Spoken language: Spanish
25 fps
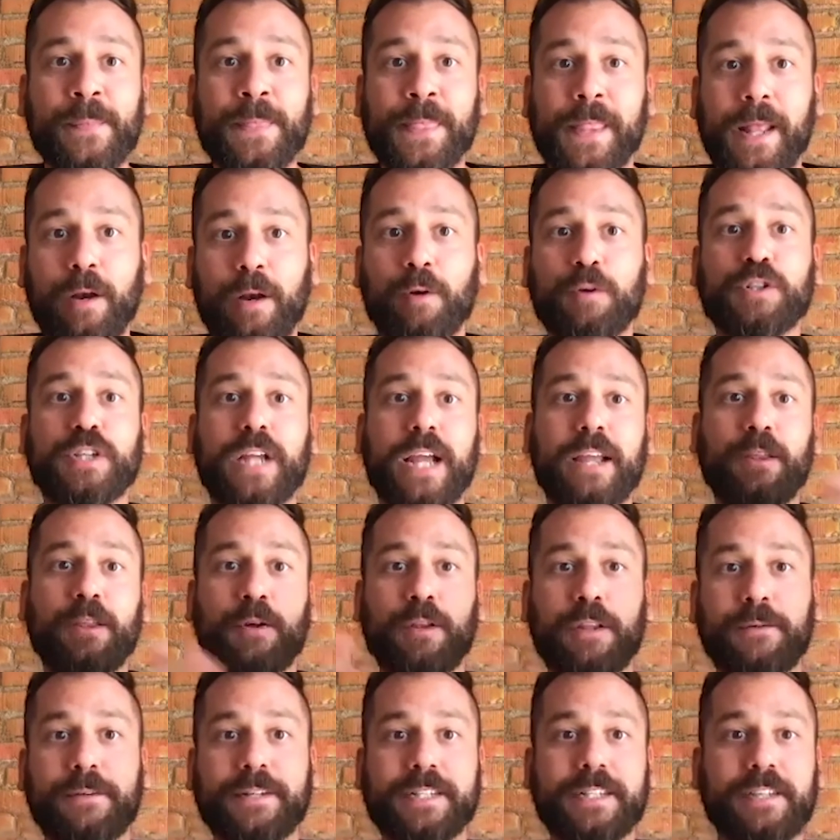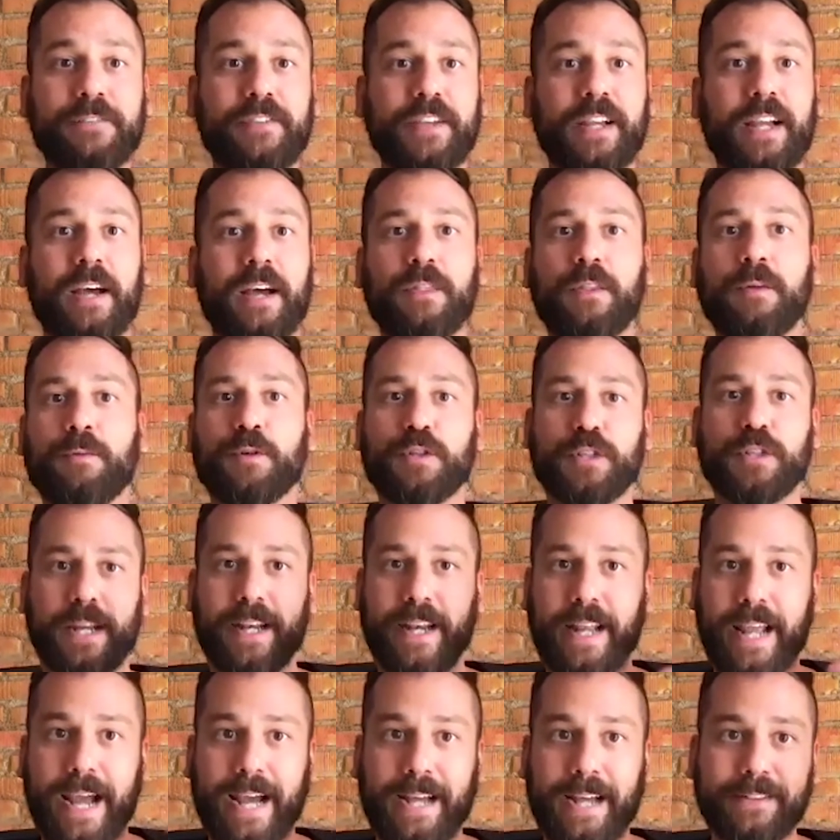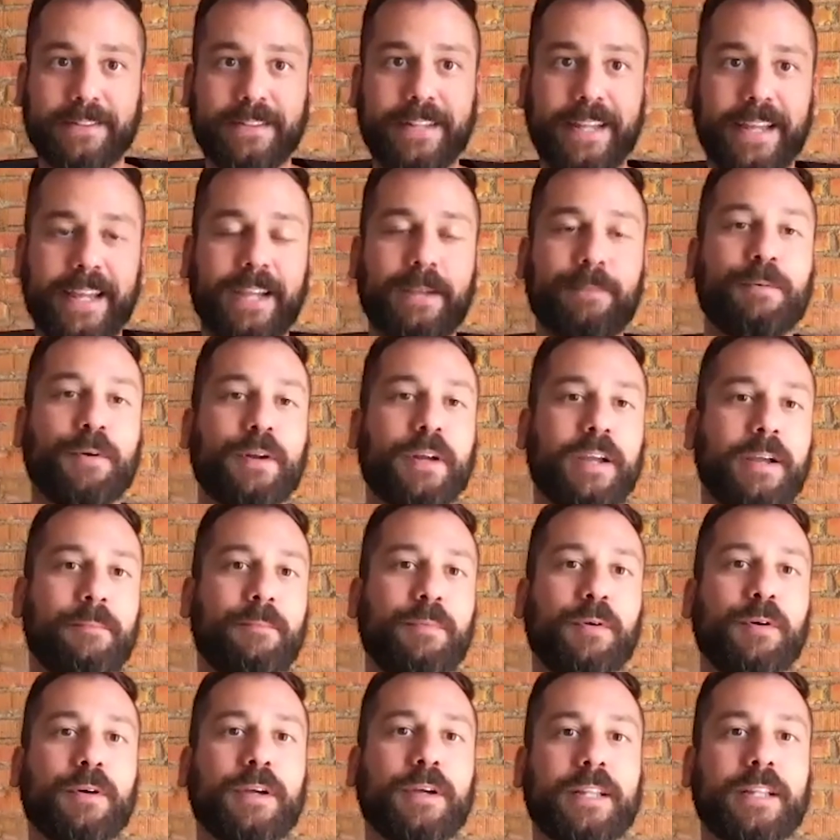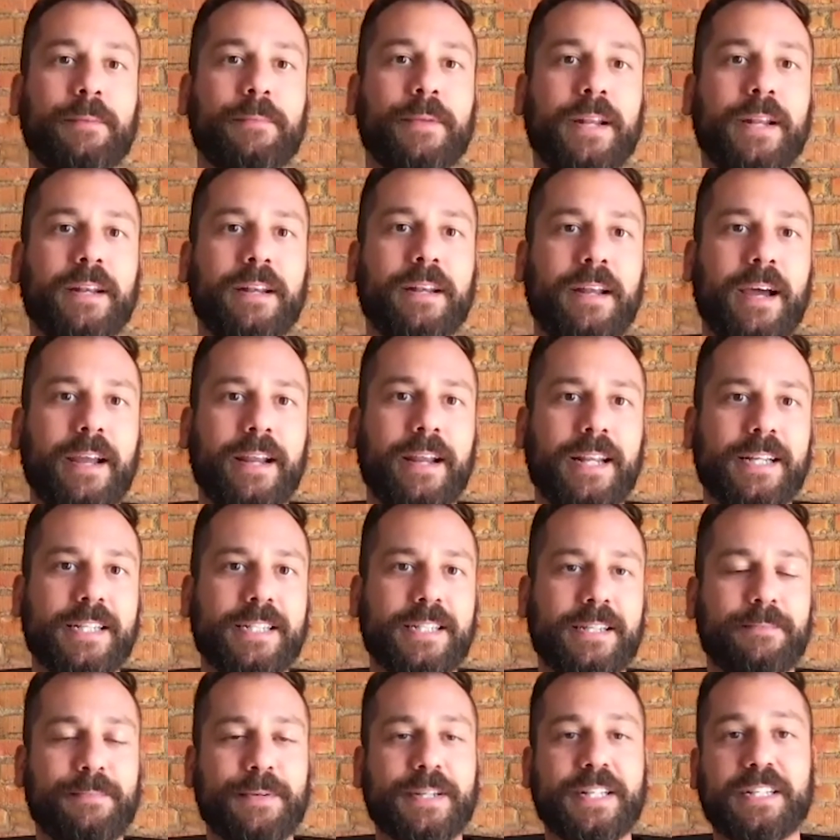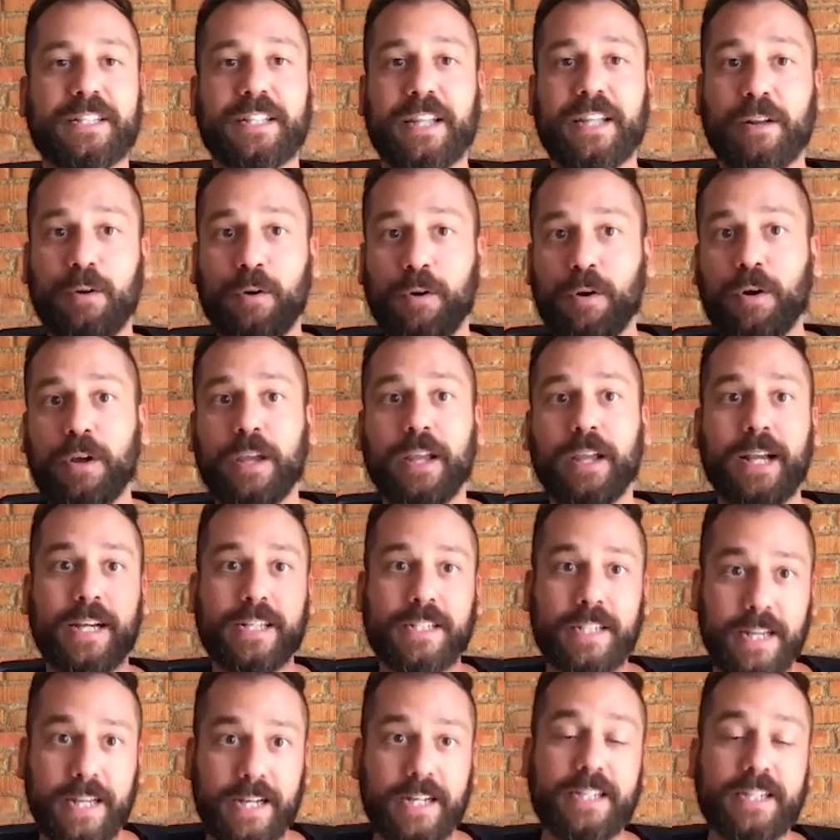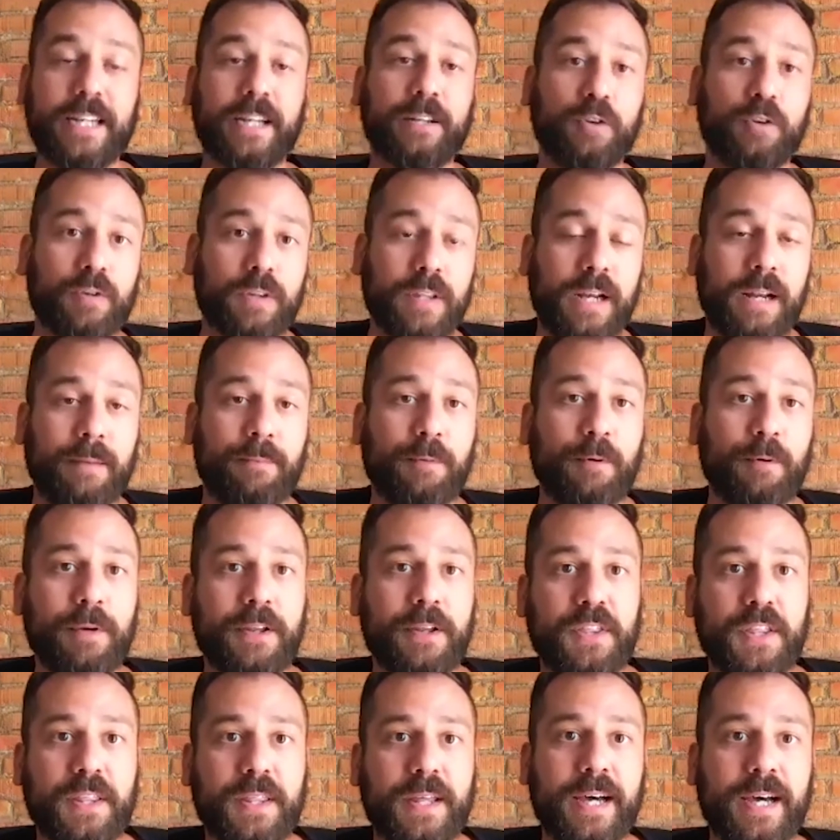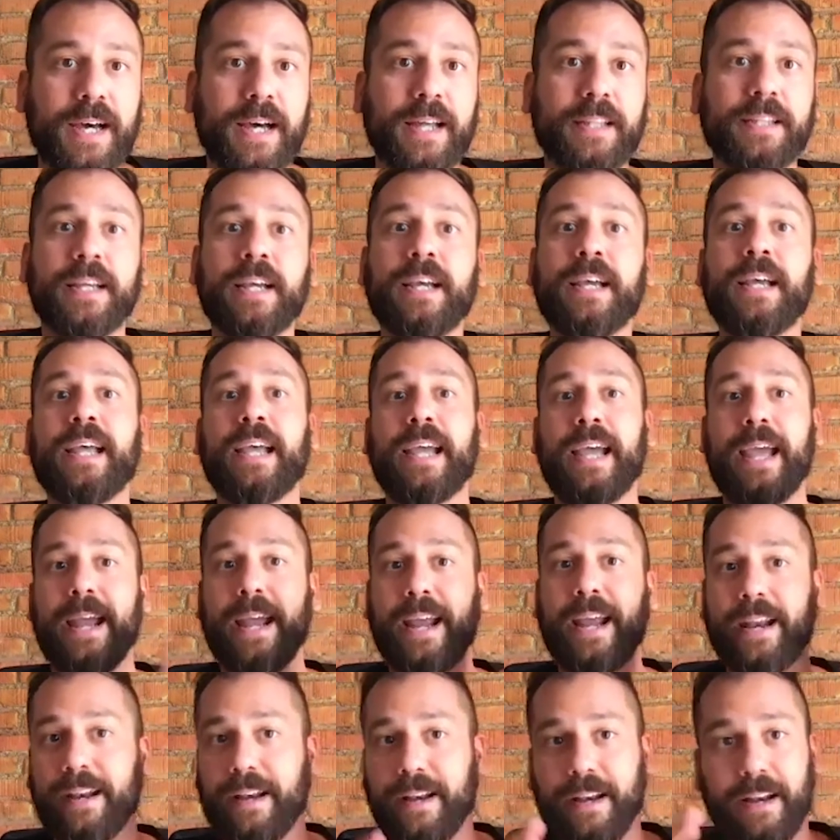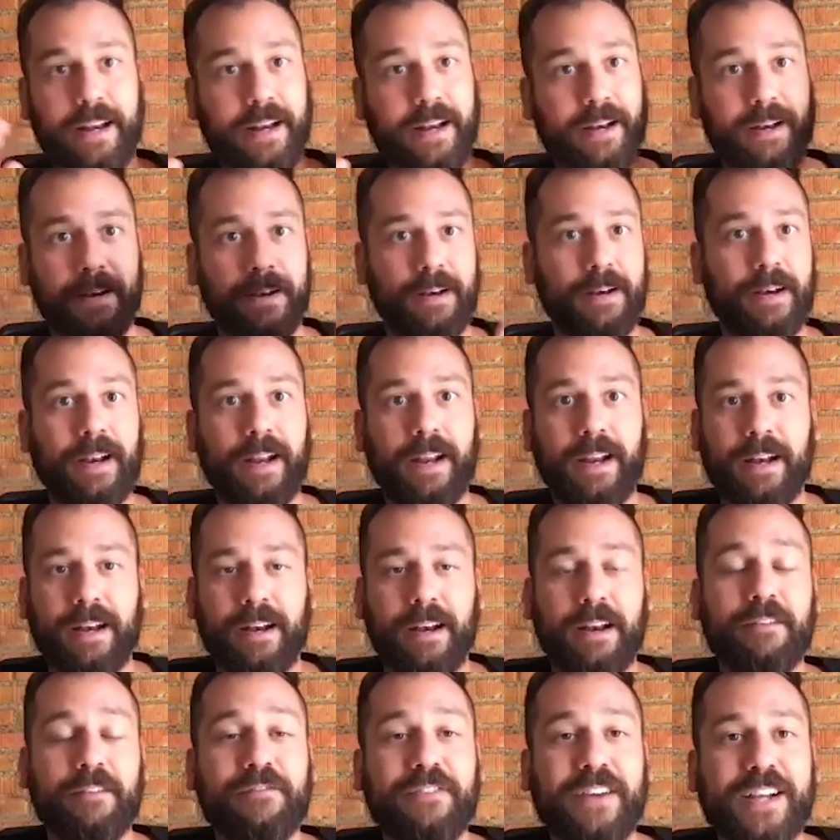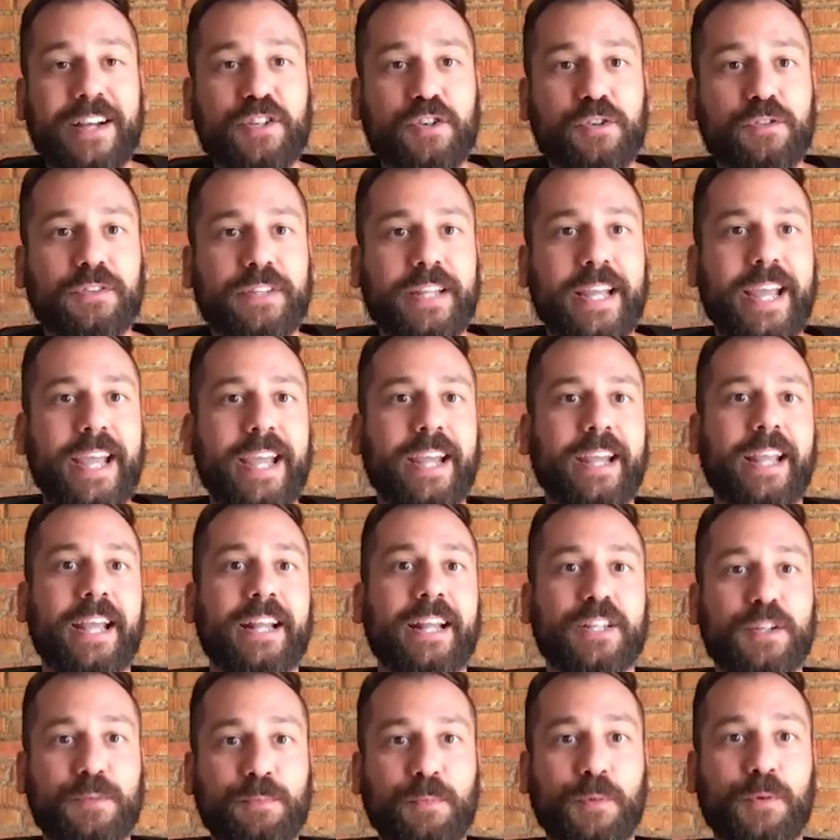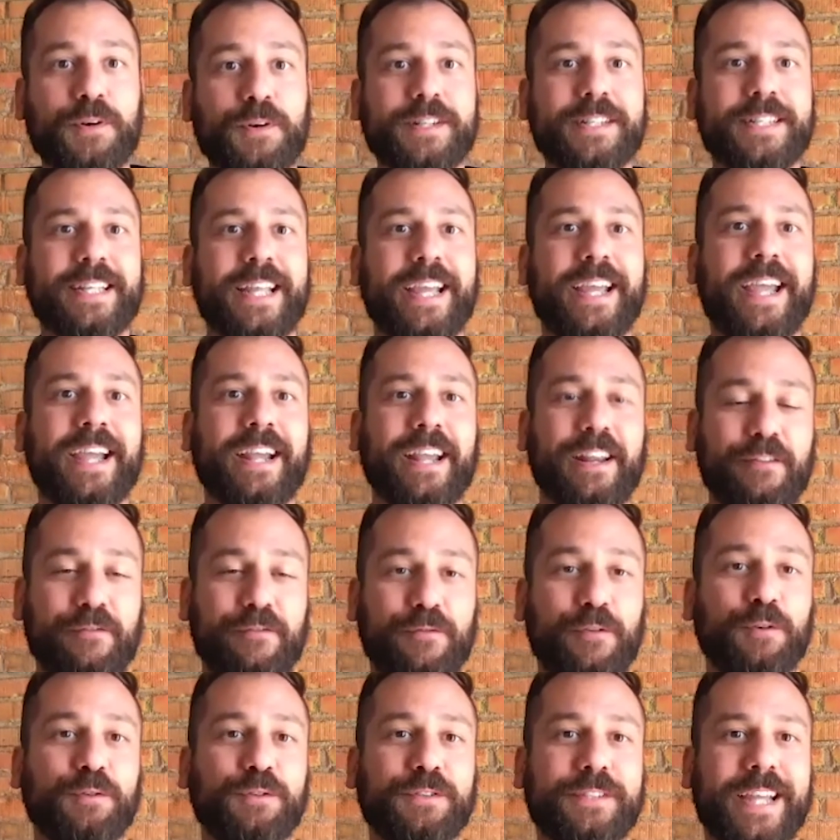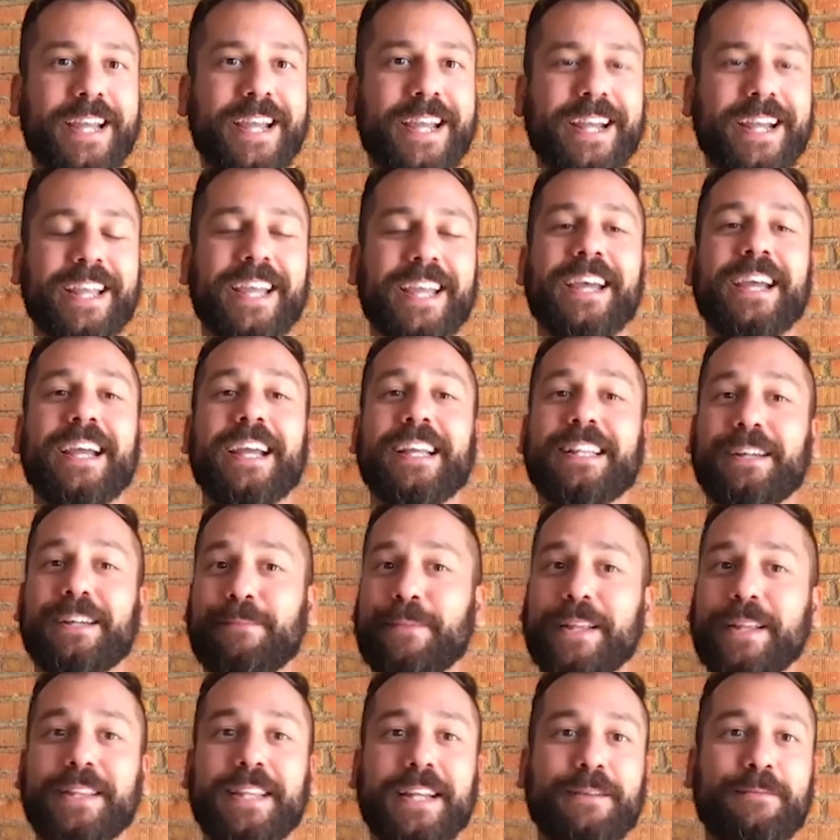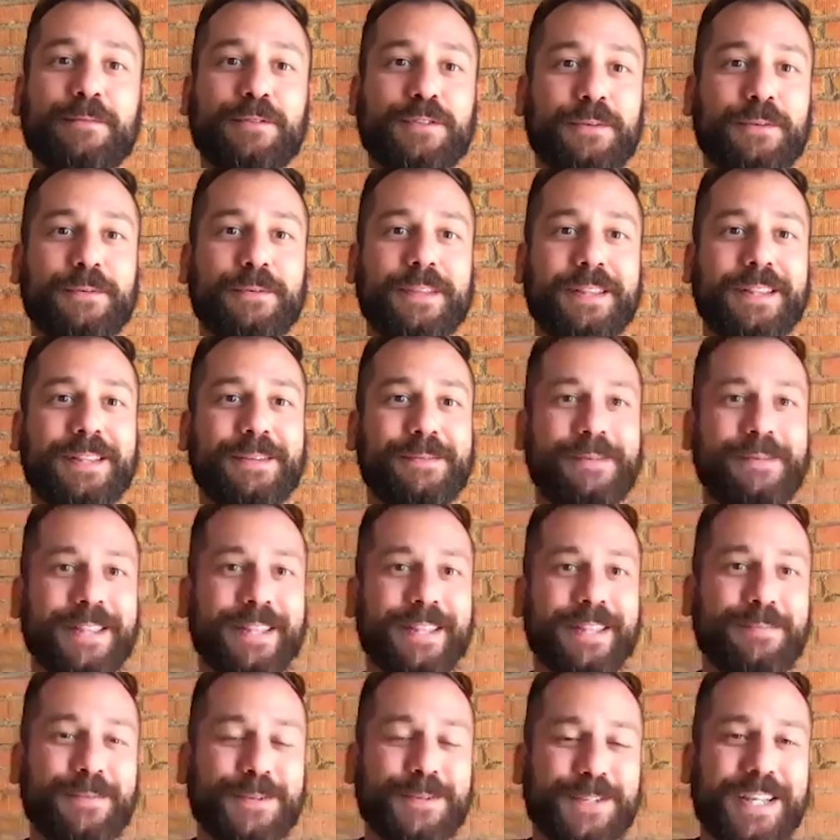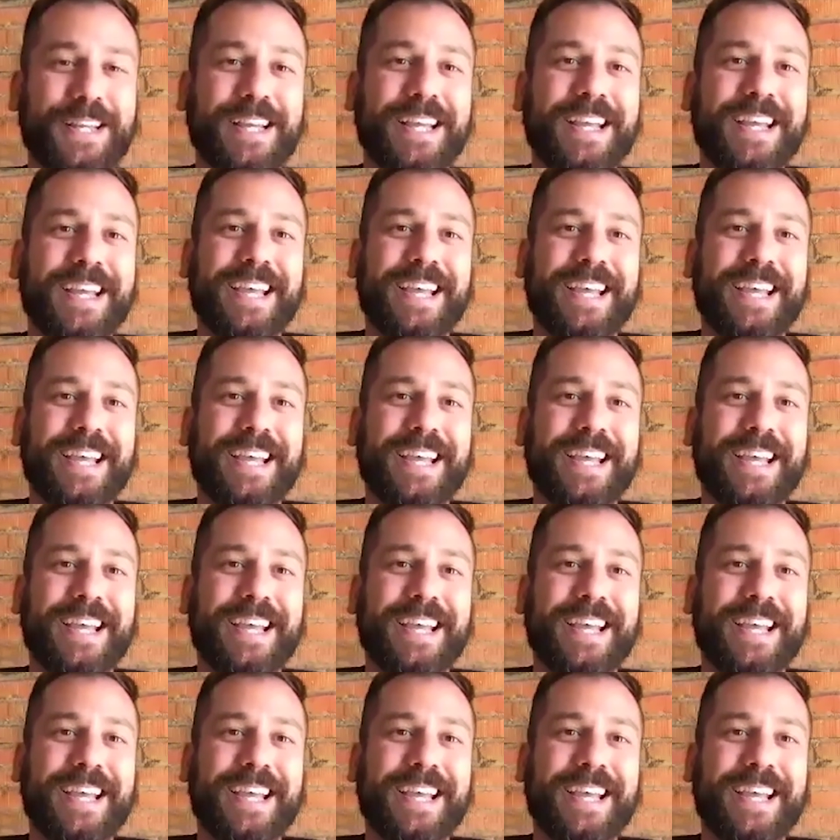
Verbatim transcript: Luego se ha ido diversificando pues, en AdTech, por ejemplo, que también hay las empresas tecnológicas en el sector de la publicidad, en, en, en, Fashion Tech, en Sports Tech, en Food Tech y también tenemos, evidentemente, pues,